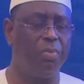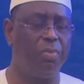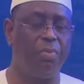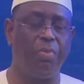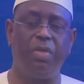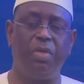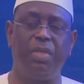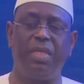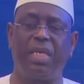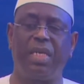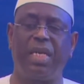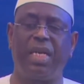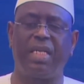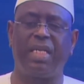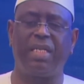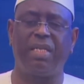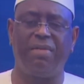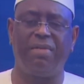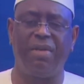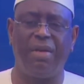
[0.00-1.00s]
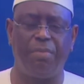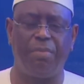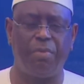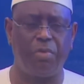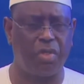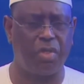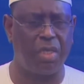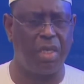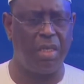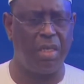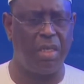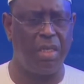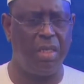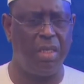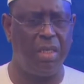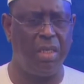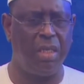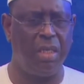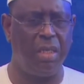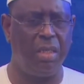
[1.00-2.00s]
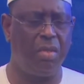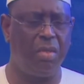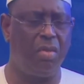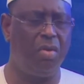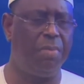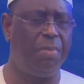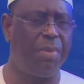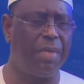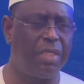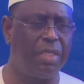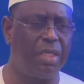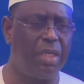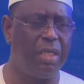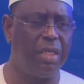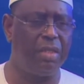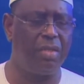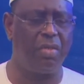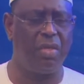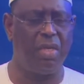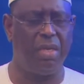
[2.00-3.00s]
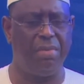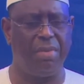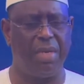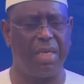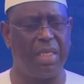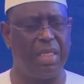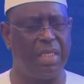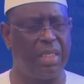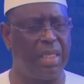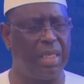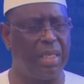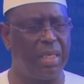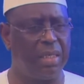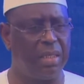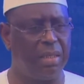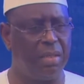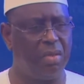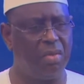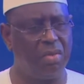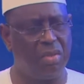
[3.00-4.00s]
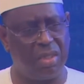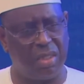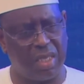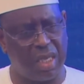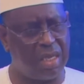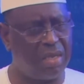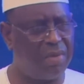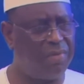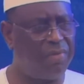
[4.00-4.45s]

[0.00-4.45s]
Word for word: plus de 80% de nos bacheliers sont des bacs de terrain. Donc c'est ça qu'il